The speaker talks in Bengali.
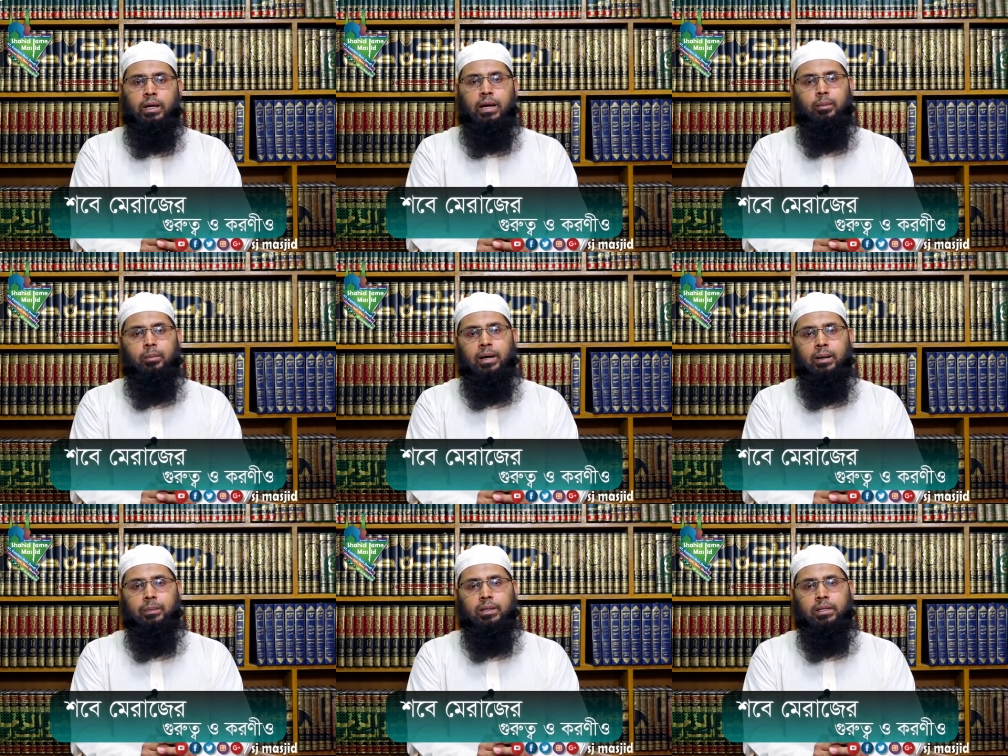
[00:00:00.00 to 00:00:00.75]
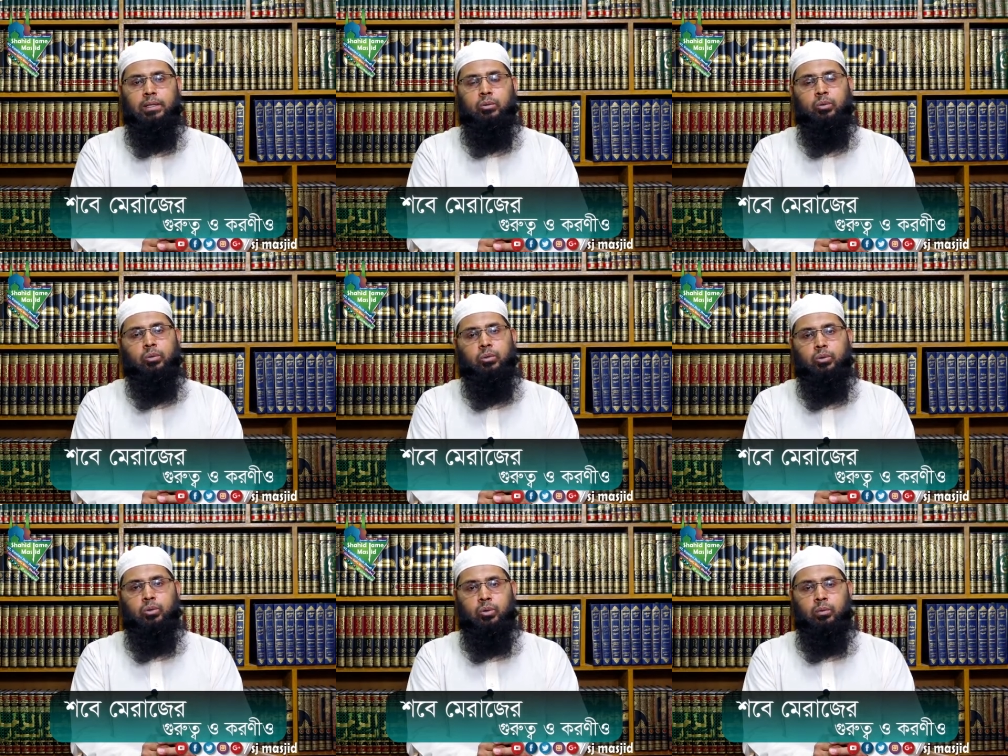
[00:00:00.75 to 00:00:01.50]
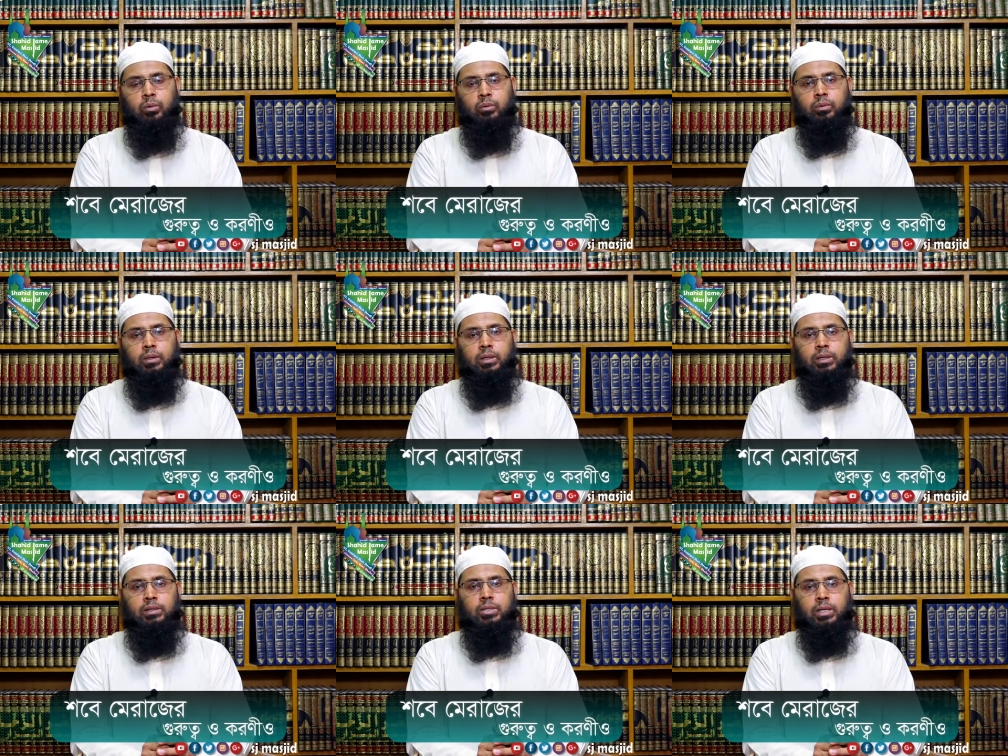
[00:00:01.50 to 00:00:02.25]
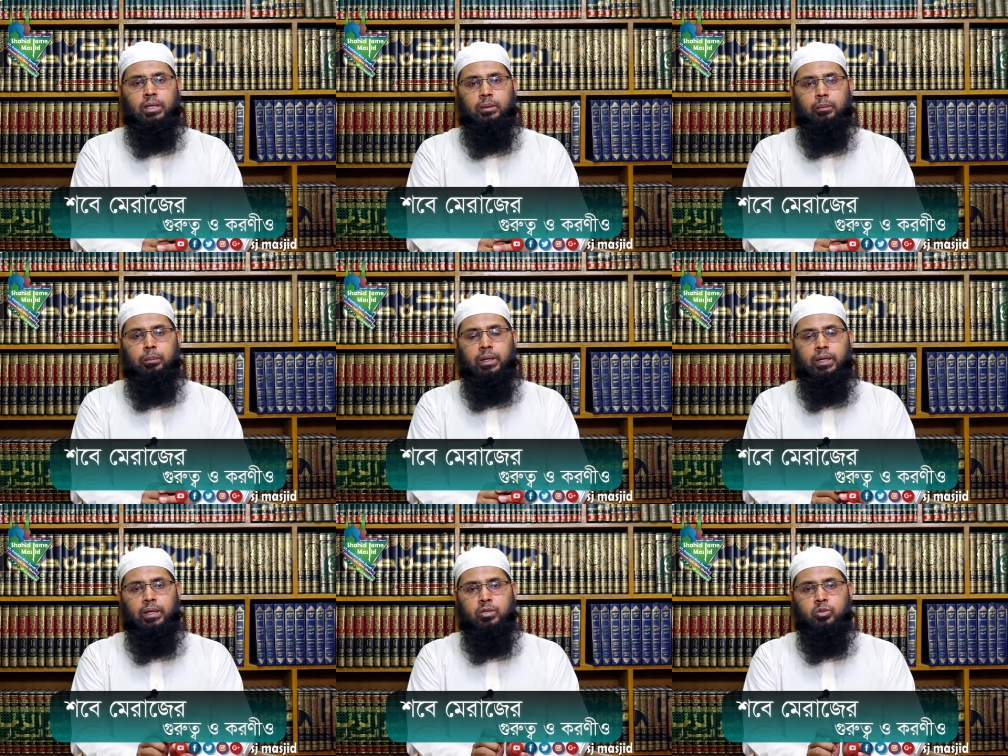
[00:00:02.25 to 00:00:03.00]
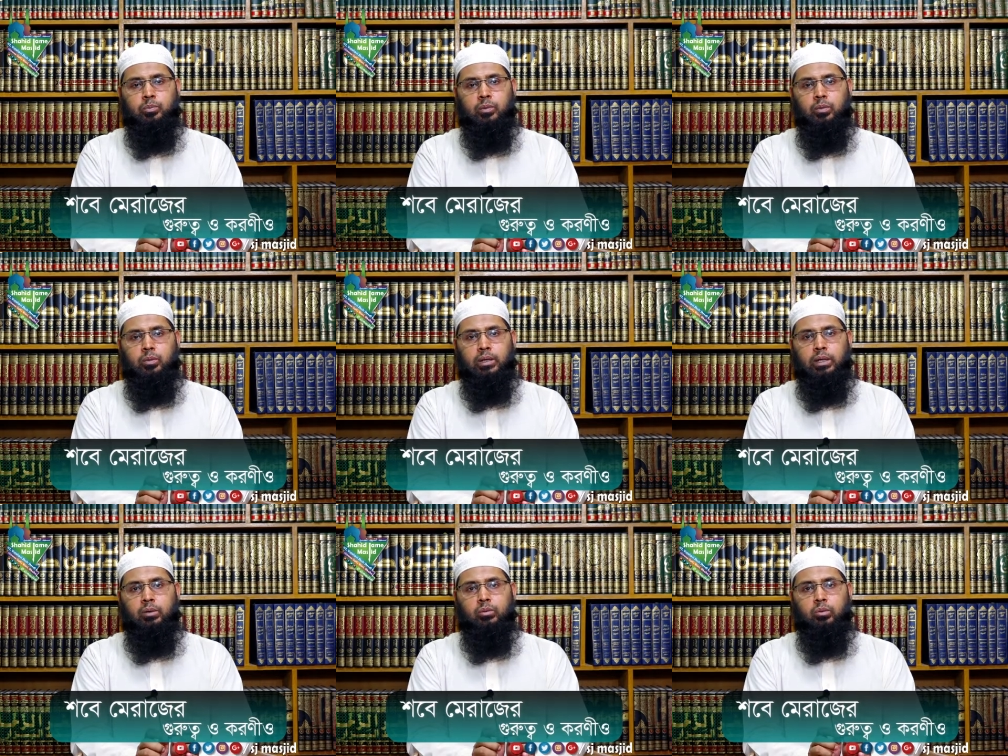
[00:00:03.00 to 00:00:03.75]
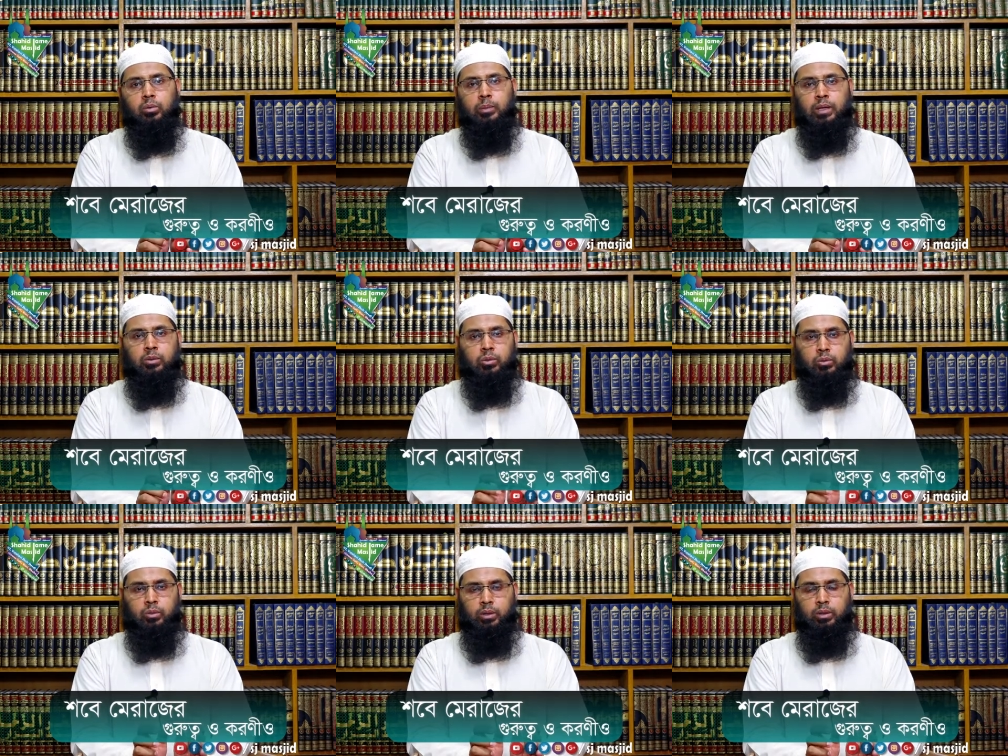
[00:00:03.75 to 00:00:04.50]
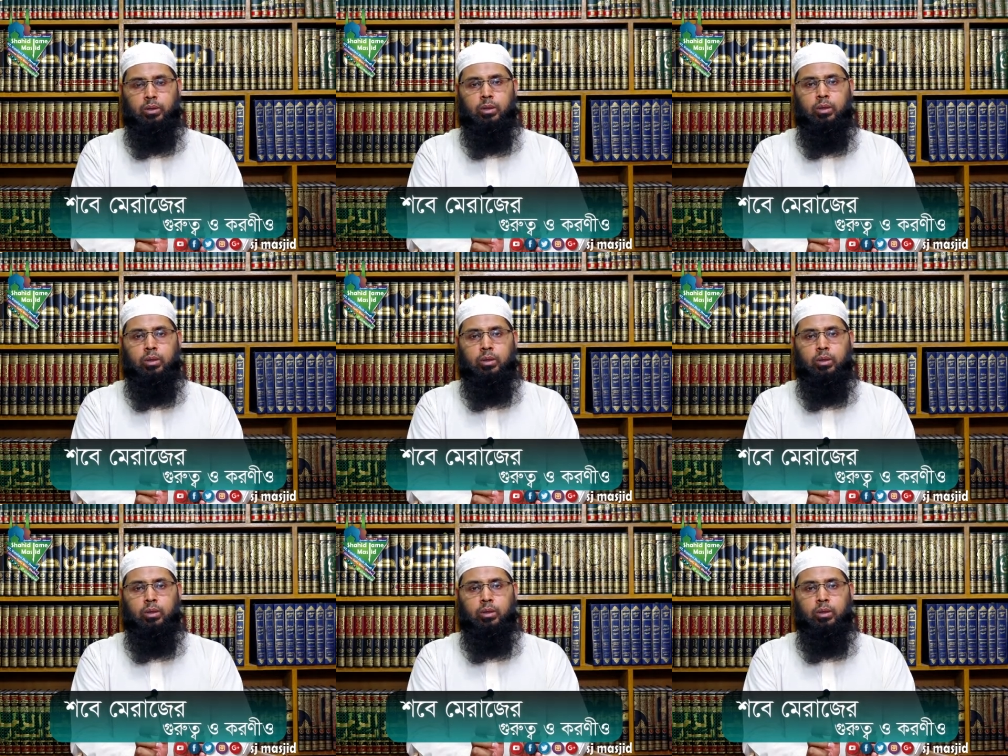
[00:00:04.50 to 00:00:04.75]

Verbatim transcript: আমরা আপনাদেরকে অনুরোধ করব যে মেয়েরাজ উপলক্ষে কোনো ইবাদত নয়